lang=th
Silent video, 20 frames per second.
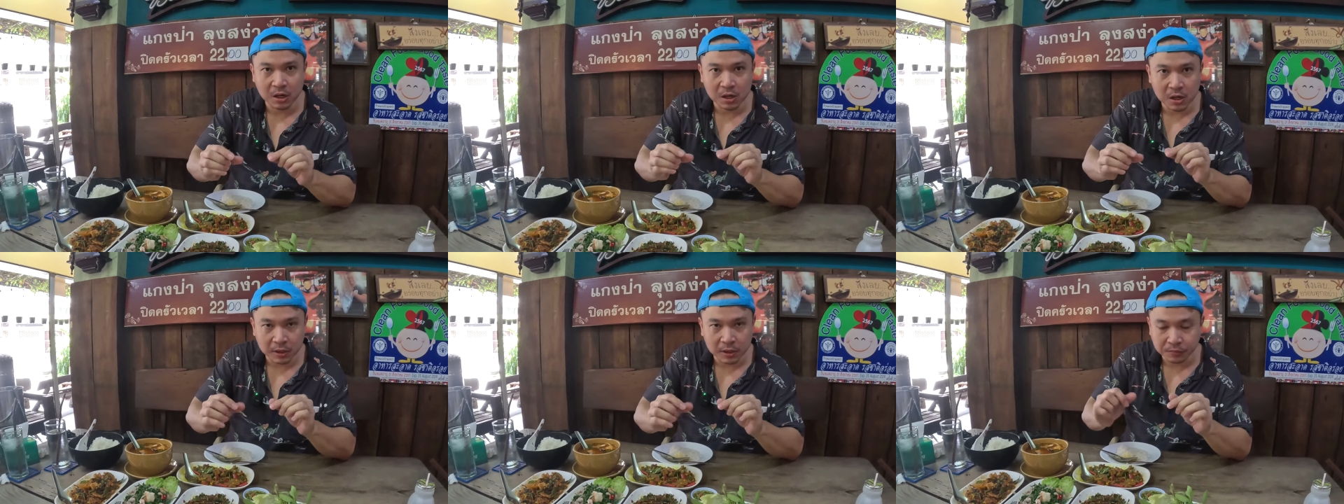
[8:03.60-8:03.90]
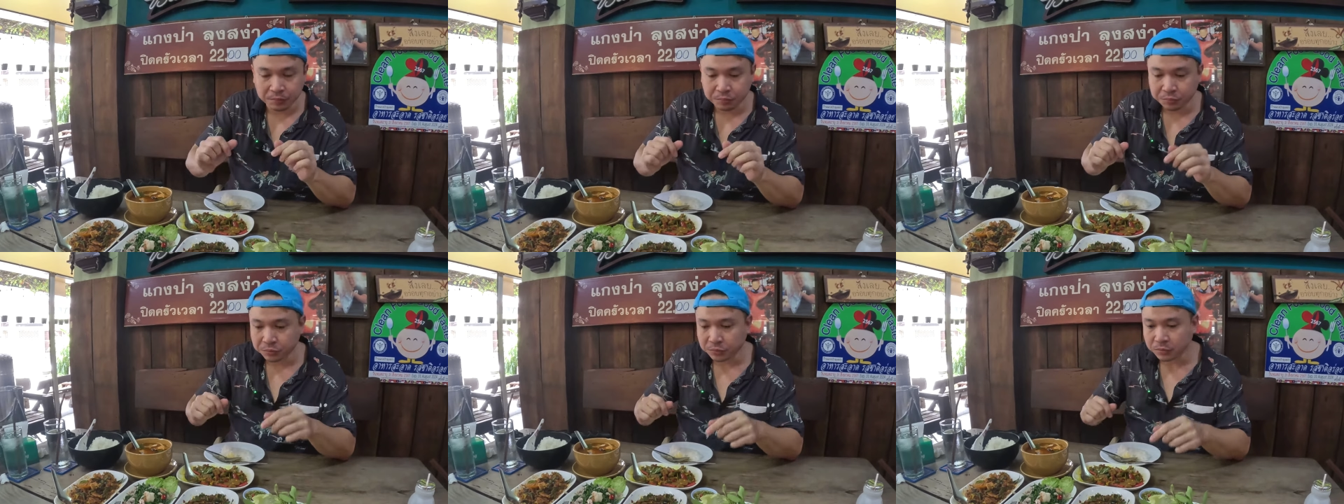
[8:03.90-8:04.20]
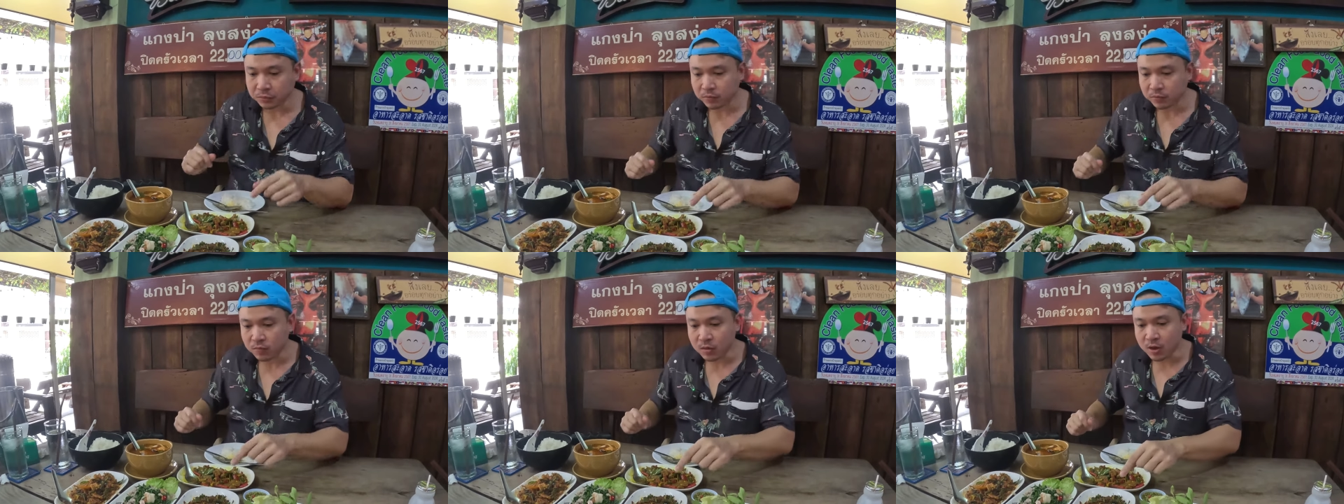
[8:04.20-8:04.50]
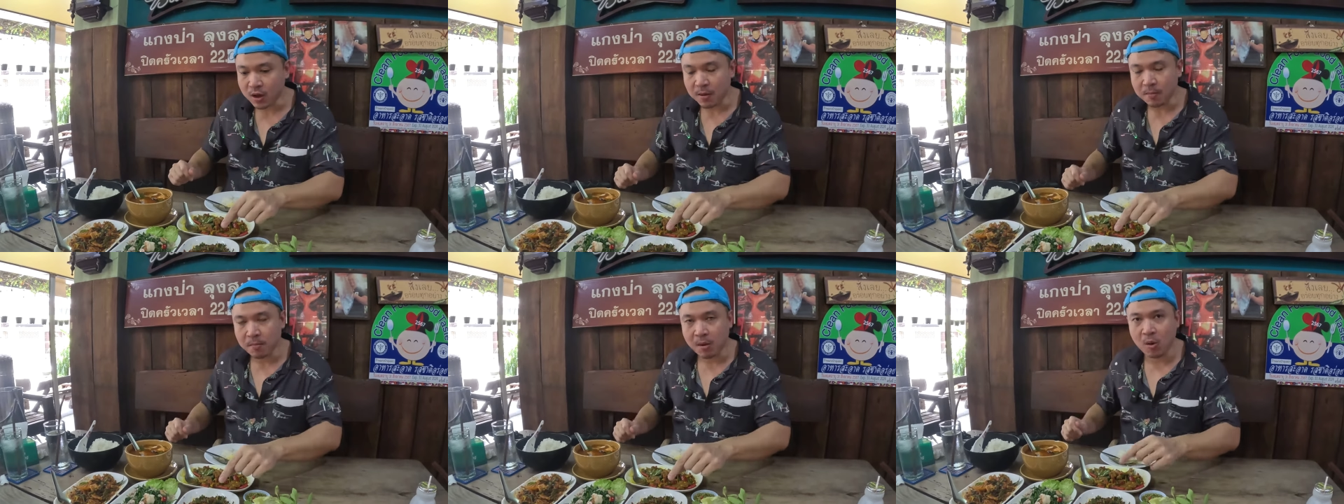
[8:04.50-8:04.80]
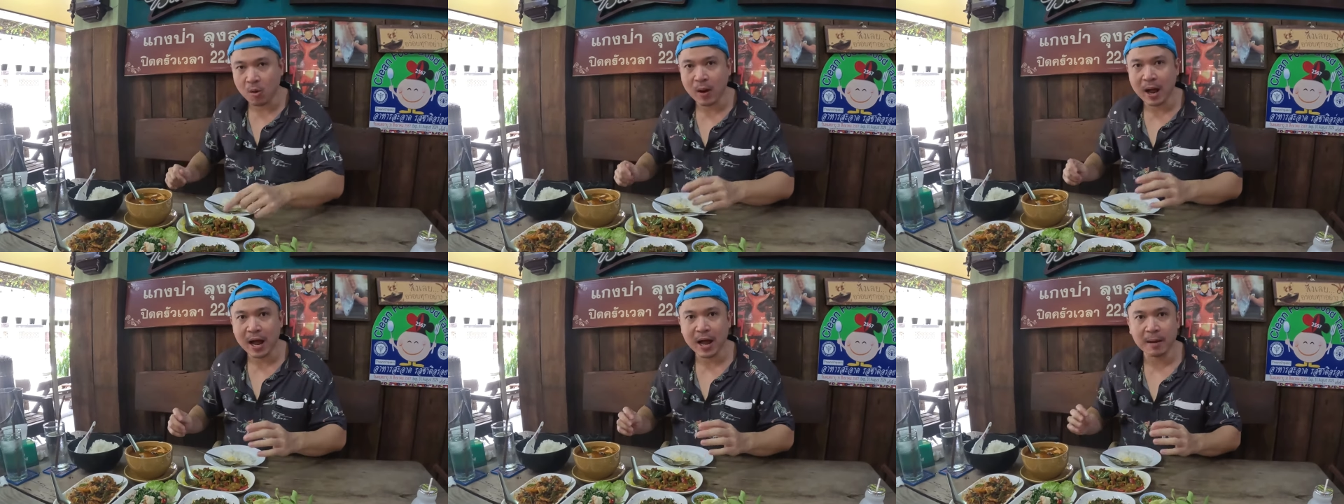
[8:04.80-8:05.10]
นิดหนึ่งเพ
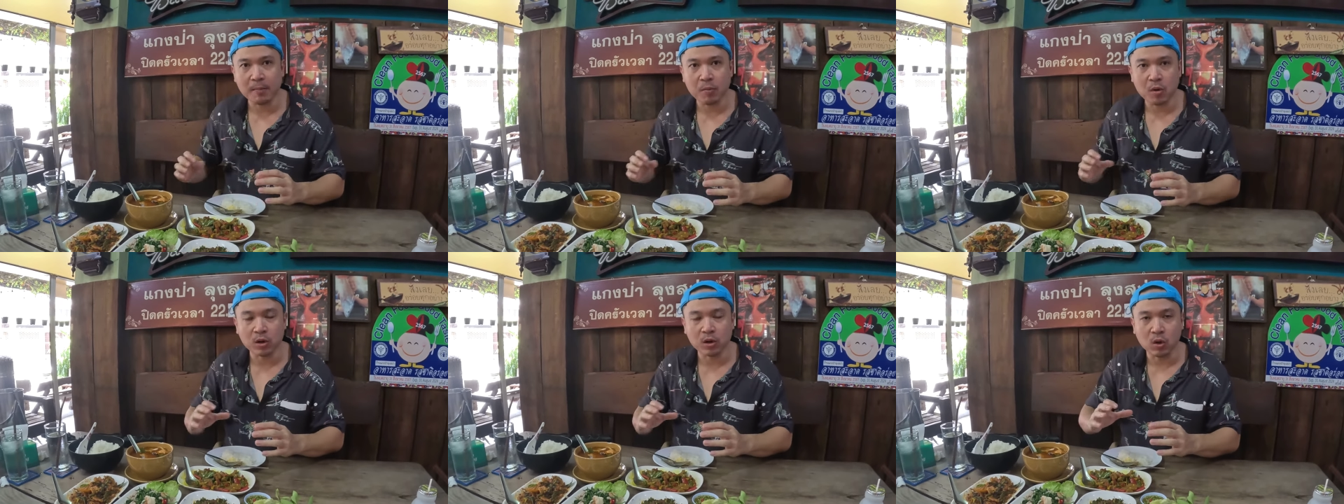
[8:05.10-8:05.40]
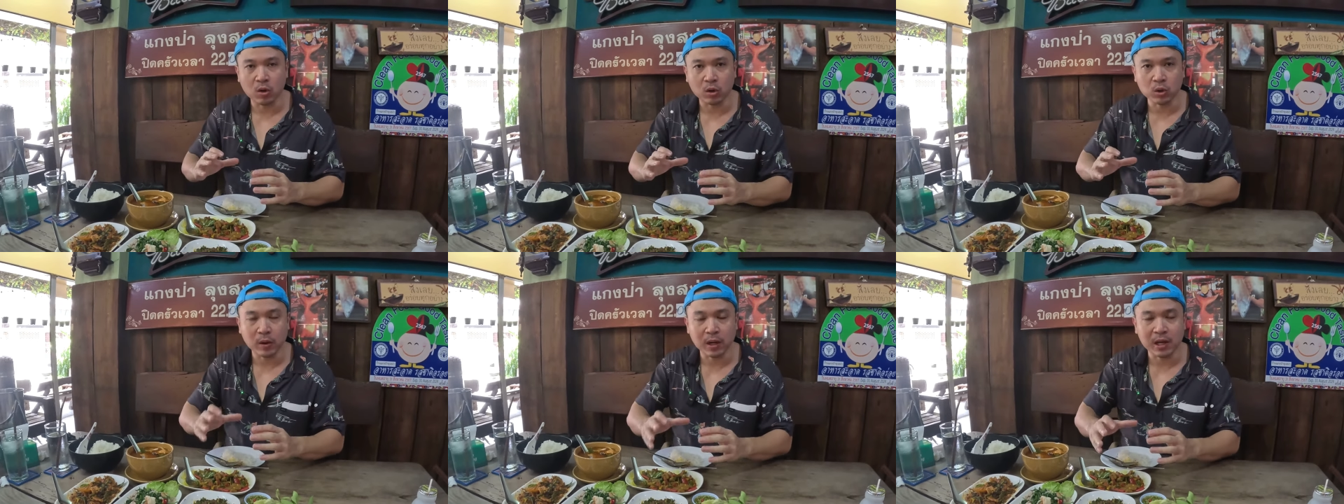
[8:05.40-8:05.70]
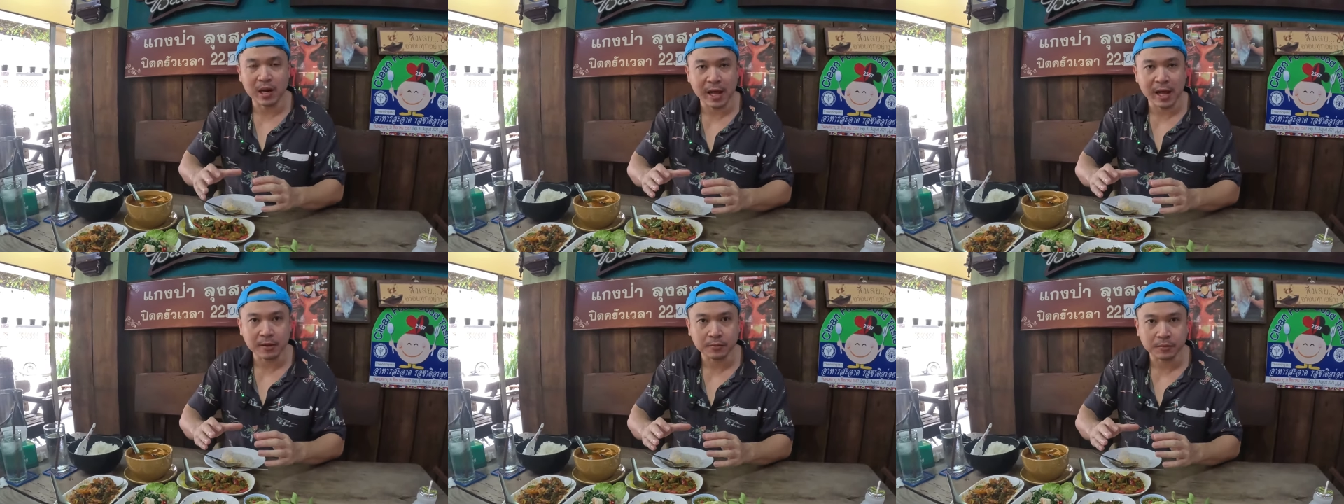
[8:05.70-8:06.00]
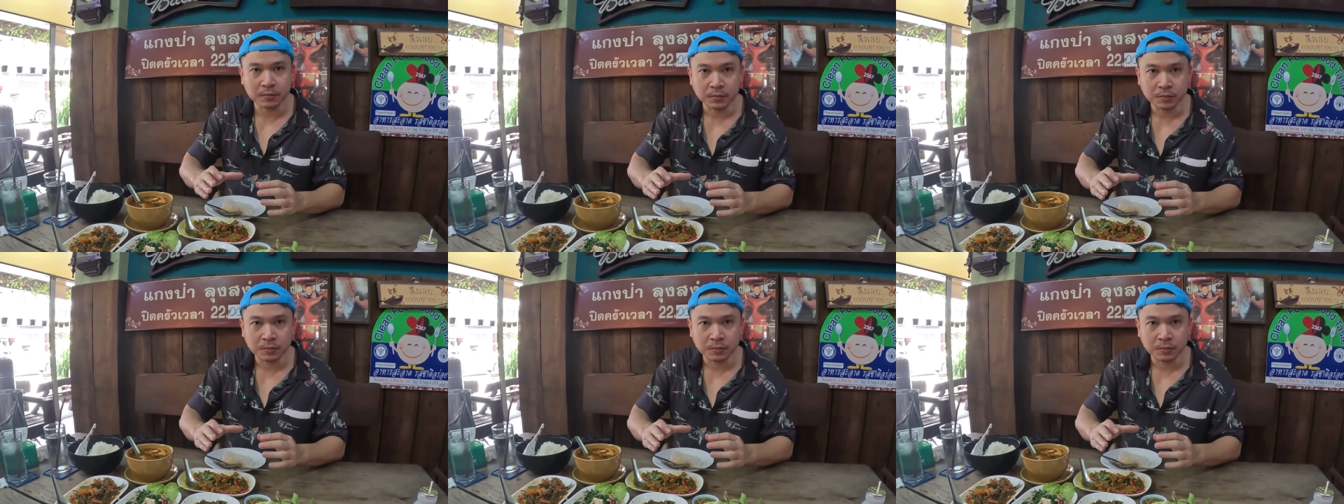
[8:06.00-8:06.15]
ราะว่าพวกนกตัวเล็ก